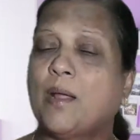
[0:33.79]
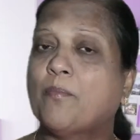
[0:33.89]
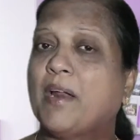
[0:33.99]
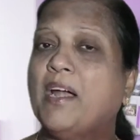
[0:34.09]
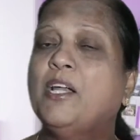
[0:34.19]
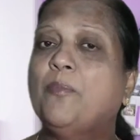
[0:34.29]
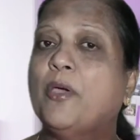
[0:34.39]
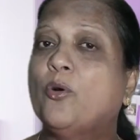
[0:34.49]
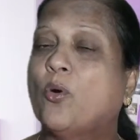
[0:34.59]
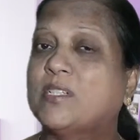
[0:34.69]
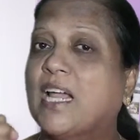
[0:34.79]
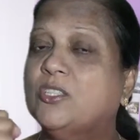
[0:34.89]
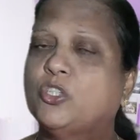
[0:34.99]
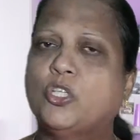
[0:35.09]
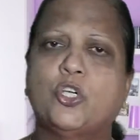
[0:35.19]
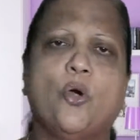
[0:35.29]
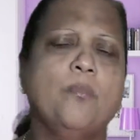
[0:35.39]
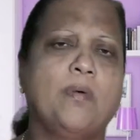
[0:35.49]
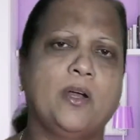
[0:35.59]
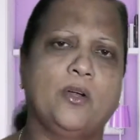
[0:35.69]
நம்ம ரெண்டு பேரும் ஒட்டாஞ்சி
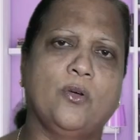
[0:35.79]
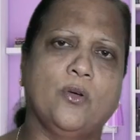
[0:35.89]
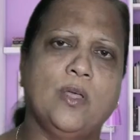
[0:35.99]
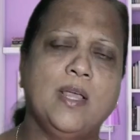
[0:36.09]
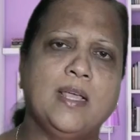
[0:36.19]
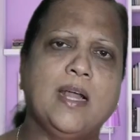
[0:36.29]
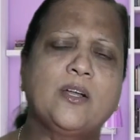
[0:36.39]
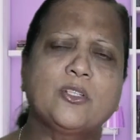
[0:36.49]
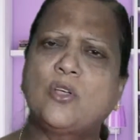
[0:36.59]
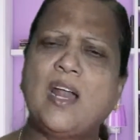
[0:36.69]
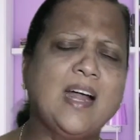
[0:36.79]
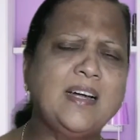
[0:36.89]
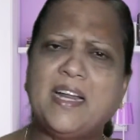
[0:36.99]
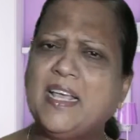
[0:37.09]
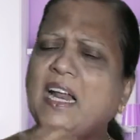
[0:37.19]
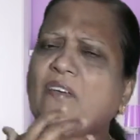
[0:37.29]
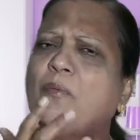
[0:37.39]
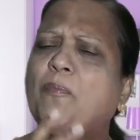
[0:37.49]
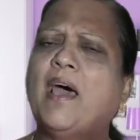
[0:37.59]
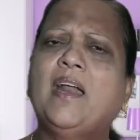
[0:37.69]
ஜெபம் பண்ணணும் என்று சொல்லி அன்று
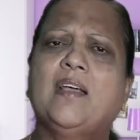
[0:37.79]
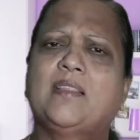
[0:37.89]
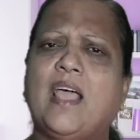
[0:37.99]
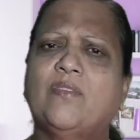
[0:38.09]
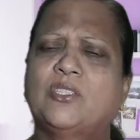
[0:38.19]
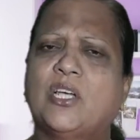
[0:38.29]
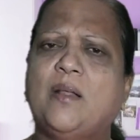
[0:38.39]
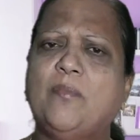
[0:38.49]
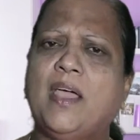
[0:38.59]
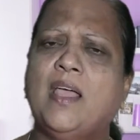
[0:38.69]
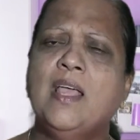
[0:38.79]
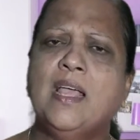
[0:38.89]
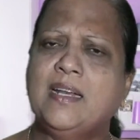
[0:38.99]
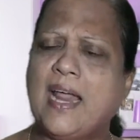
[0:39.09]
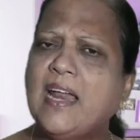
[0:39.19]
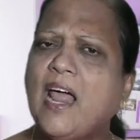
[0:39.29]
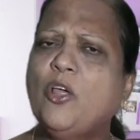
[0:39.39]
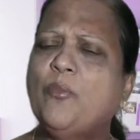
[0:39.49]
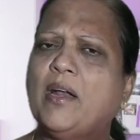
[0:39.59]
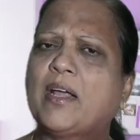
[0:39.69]
இரவு பாருங்கள் தேவ ஜனமே
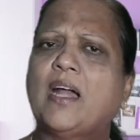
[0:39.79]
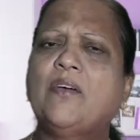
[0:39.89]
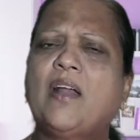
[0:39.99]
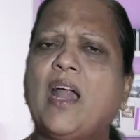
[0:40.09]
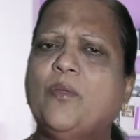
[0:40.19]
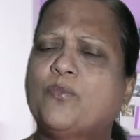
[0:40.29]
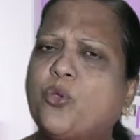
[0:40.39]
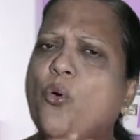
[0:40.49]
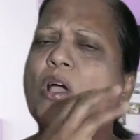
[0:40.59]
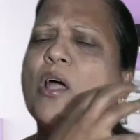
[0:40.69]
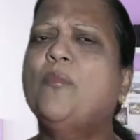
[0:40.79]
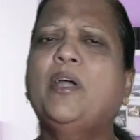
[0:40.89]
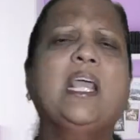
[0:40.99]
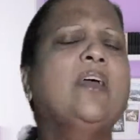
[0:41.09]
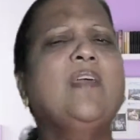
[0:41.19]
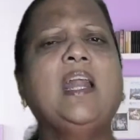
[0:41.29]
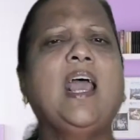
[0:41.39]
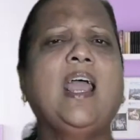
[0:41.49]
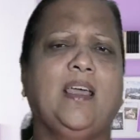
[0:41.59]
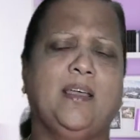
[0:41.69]
என்னாலும் என் கணவராலும் தூங்க
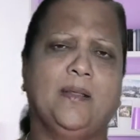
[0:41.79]
முடியவில்லை